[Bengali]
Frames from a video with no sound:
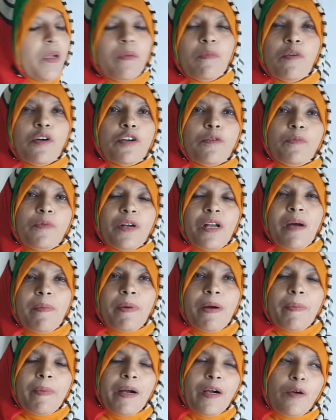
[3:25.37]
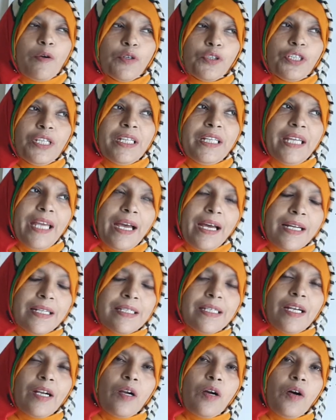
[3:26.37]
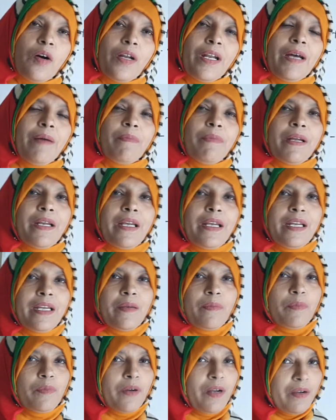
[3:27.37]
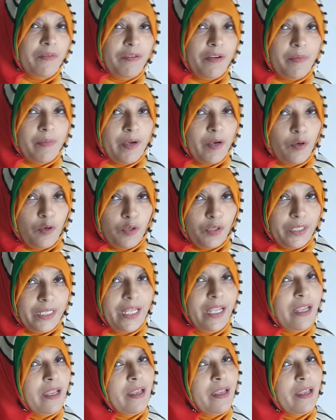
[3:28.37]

মোট মুনাফা বা ক্ষতি দেওয়া আছে খ নাম্বারে নিট মুনাফা বা ক্ষতি